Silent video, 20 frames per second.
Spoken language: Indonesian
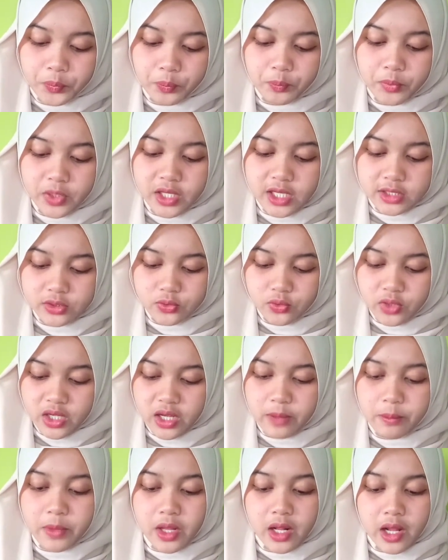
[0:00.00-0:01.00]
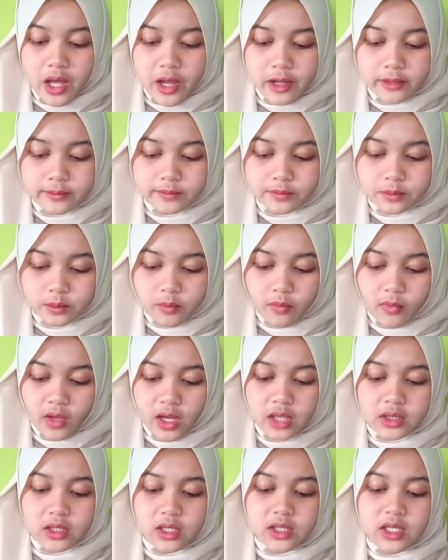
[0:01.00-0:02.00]
banyak juga yang bilang
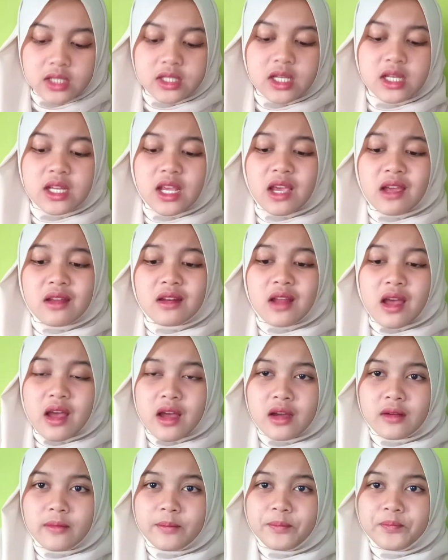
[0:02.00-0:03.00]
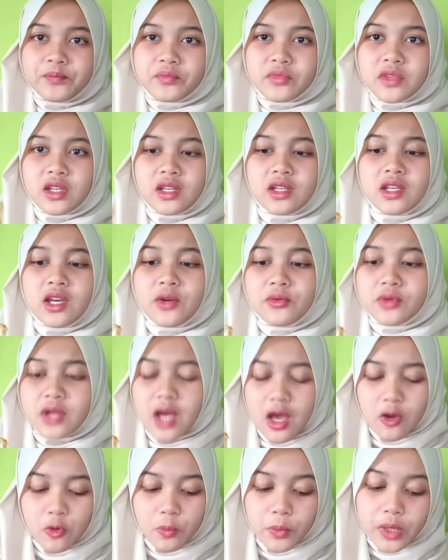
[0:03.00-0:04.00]
katanya jadi enak jadi ya udah
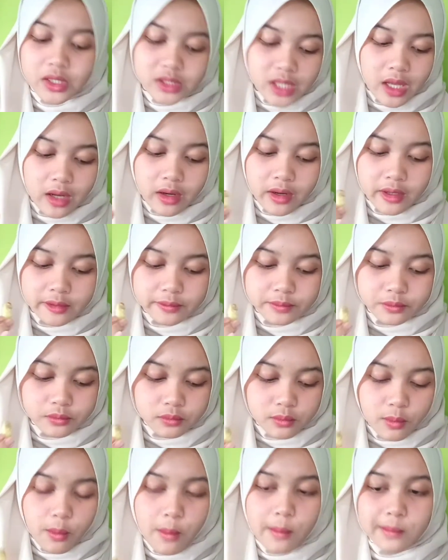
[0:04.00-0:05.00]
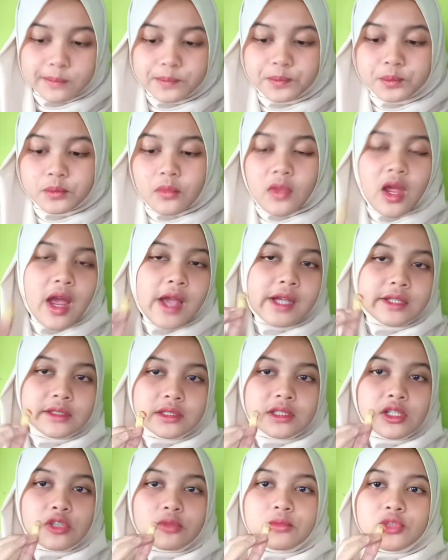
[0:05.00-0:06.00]
aku penasaran
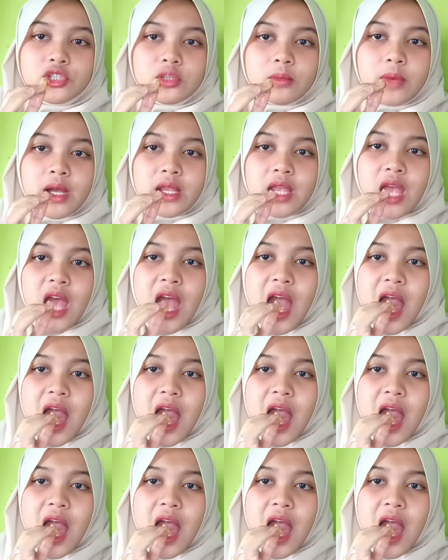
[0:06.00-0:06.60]
akhirnya aku mencobanya